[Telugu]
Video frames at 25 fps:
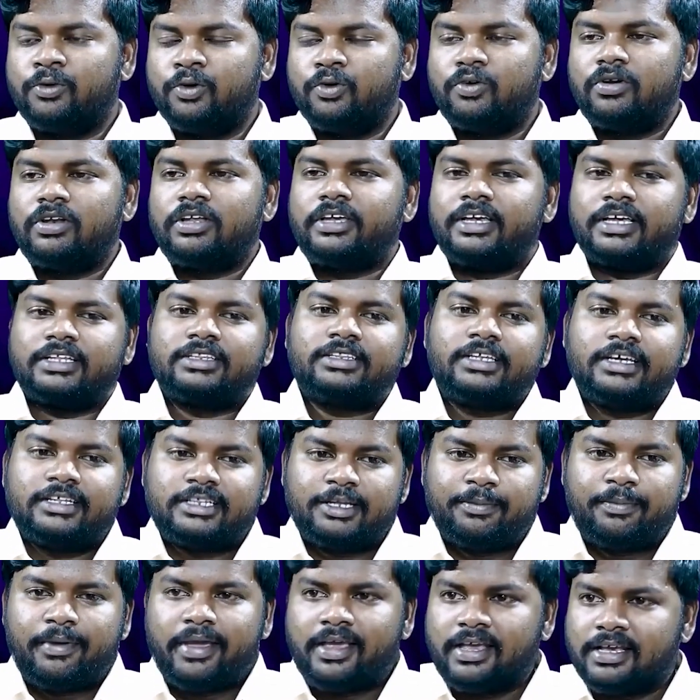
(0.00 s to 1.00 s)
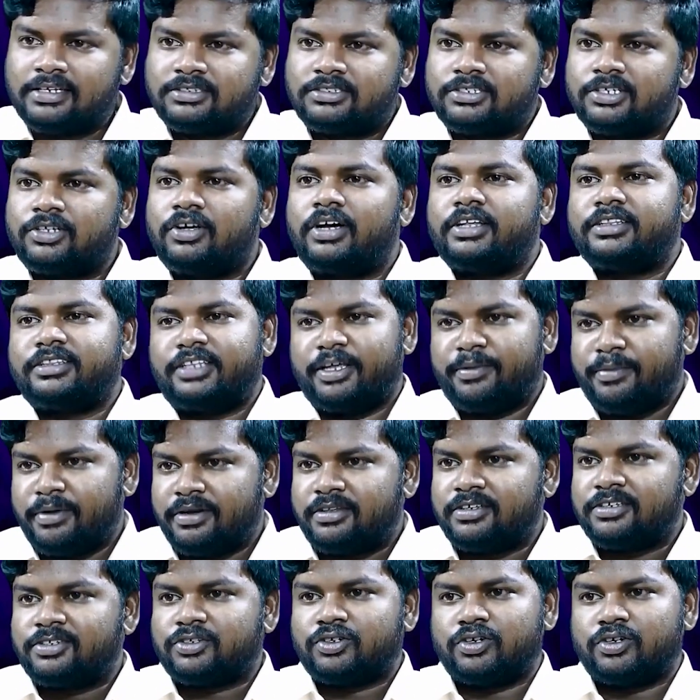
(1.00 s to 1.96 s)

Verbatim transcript: గూగుల్ ఎంతైతే పే చేస్తుందో అంతే మీరు